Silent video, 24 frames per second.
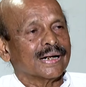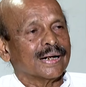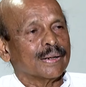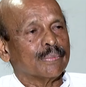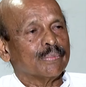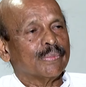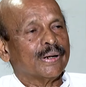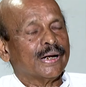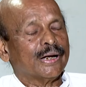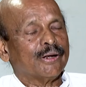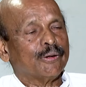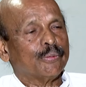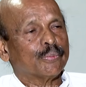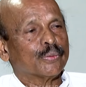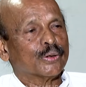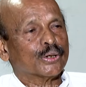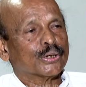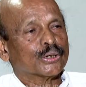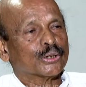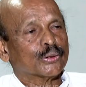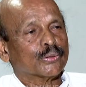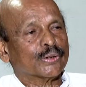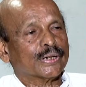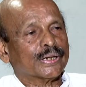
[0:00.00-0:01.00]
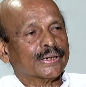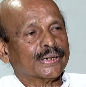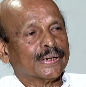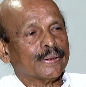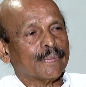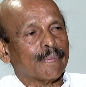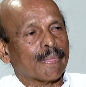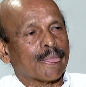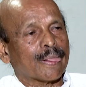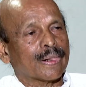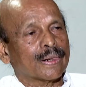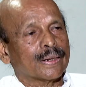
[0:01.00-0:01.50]
அம்மாவை பொறுத்த
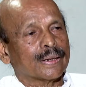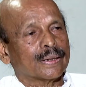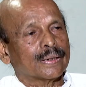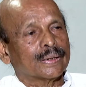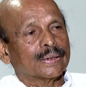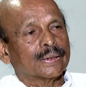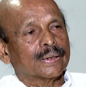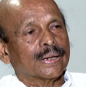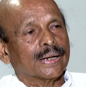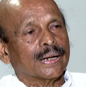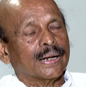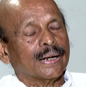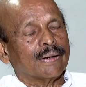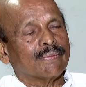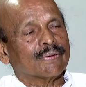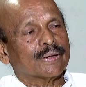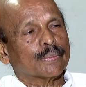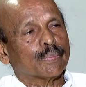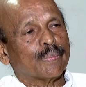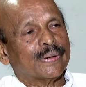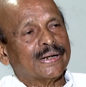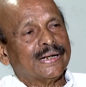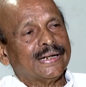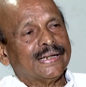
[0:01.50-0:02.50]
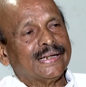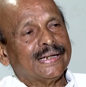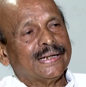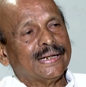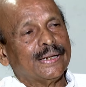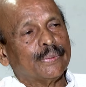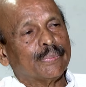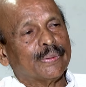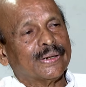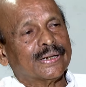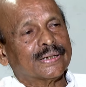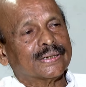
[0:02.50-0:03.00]
வரைக்கும் அவர்
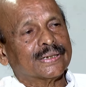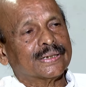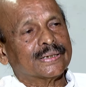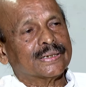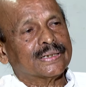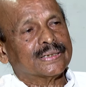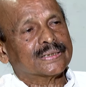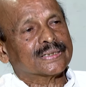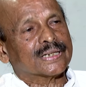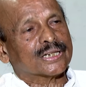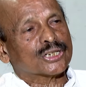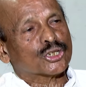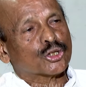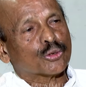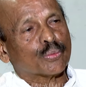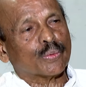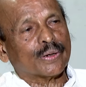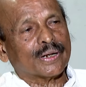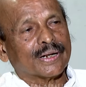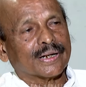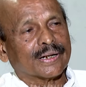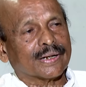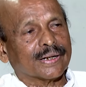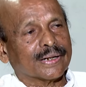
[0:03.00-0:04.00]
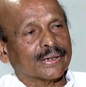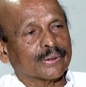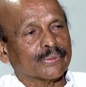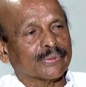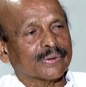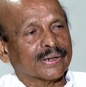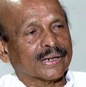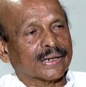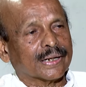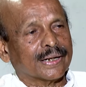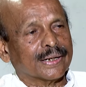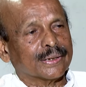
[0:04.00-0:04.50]
பள்ளியிலே படித்தது பாக் கான்வ
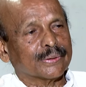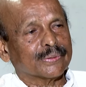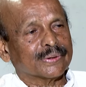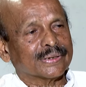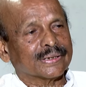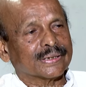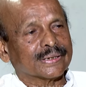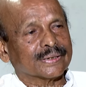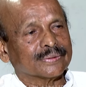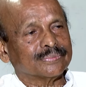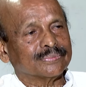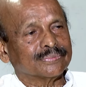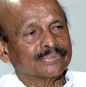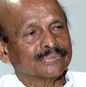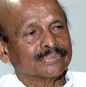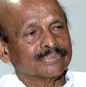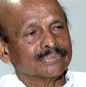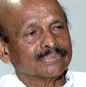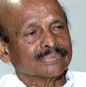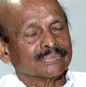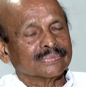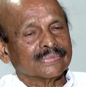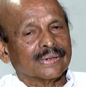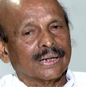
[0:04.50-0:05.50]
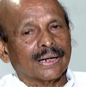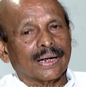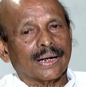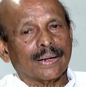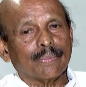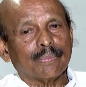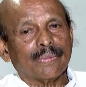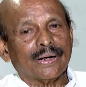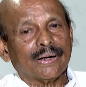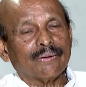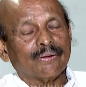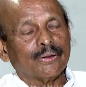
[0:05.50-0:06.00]
கான்வெண்ட்
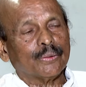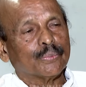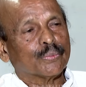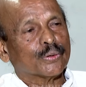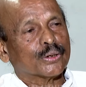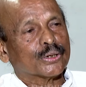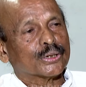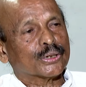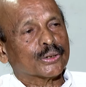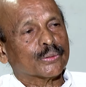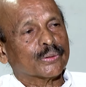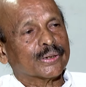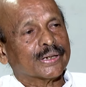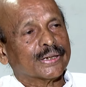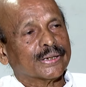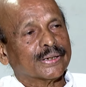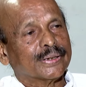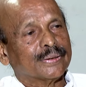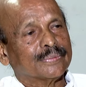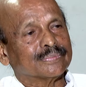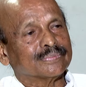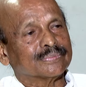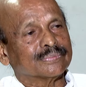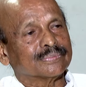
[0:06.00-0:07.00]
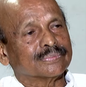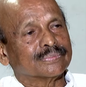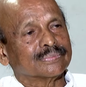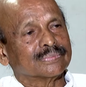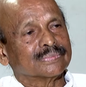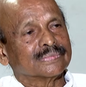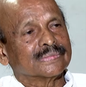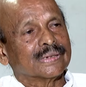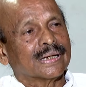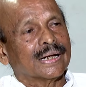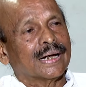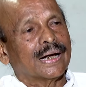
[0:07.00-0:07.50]
அம்மாவை பொறுத்த வரைக்கும்
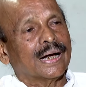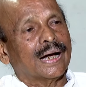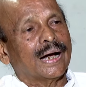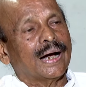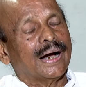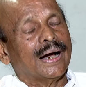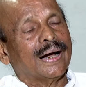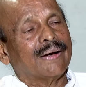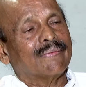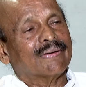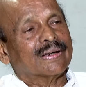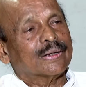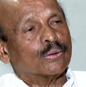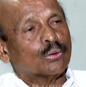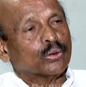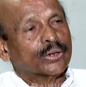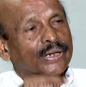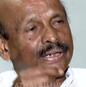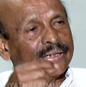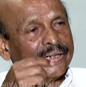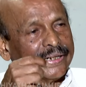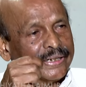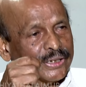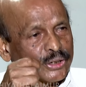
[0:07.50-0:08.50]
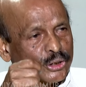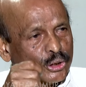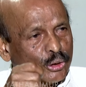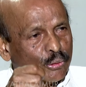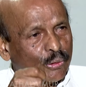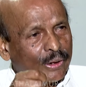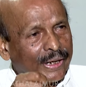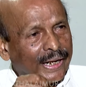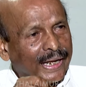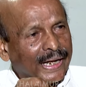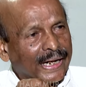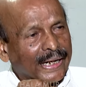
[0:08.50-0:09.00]
அவர் ஒரு
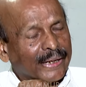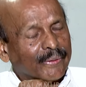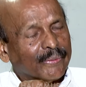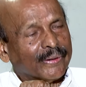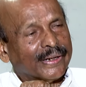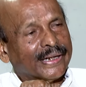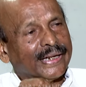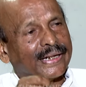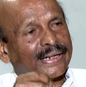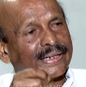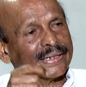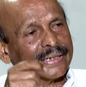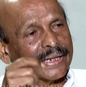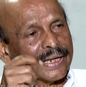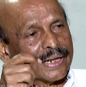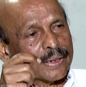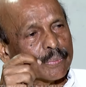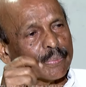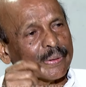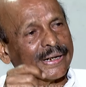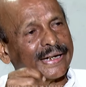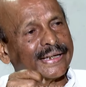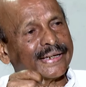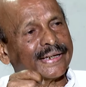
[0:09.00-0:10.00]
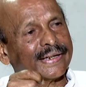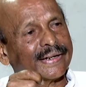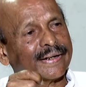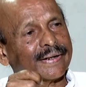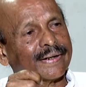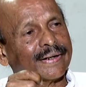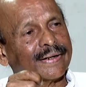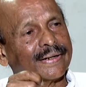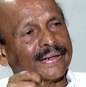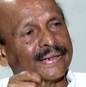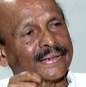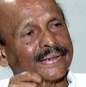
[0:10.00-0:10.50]
கிறிஸ்துவராகவே இருந்தார் படிக்கிற
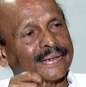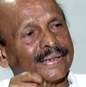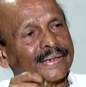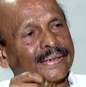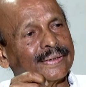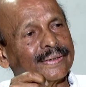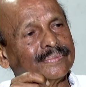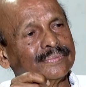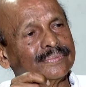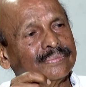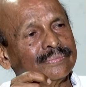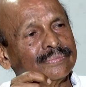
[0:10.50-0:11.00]
காலத்தில்